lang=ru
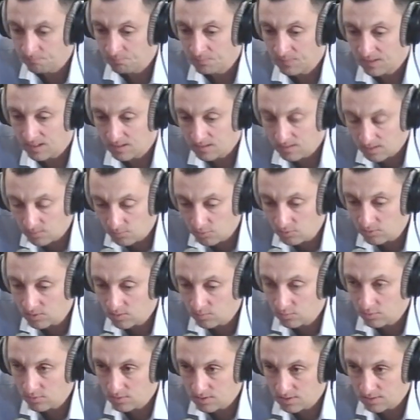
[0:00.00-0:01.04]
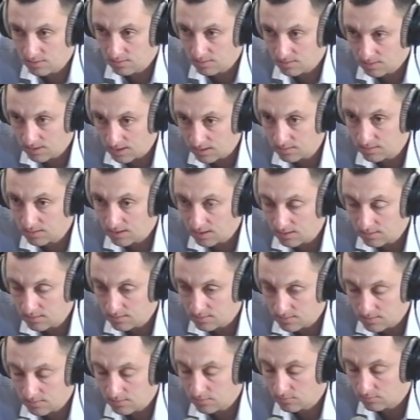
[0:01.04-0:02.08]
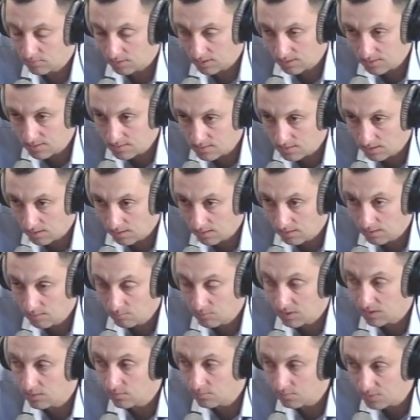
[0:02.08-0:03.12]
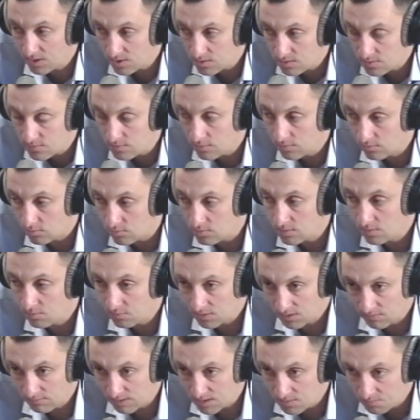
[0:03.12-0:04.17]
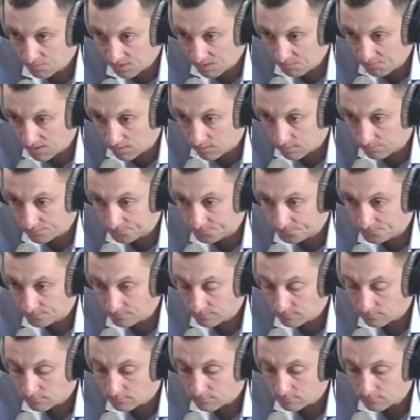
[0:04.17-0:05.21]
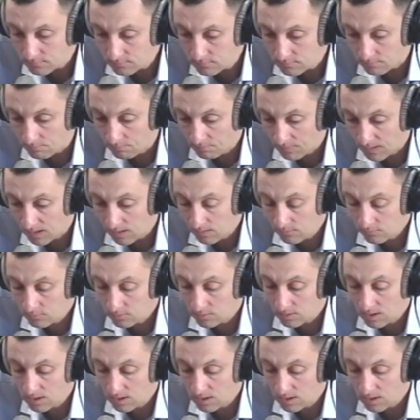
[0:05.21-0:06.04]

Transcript: Ребенок будет делать так, как делают родители. Поэтому прежде всего нужно подавать пример. Угу. Вот.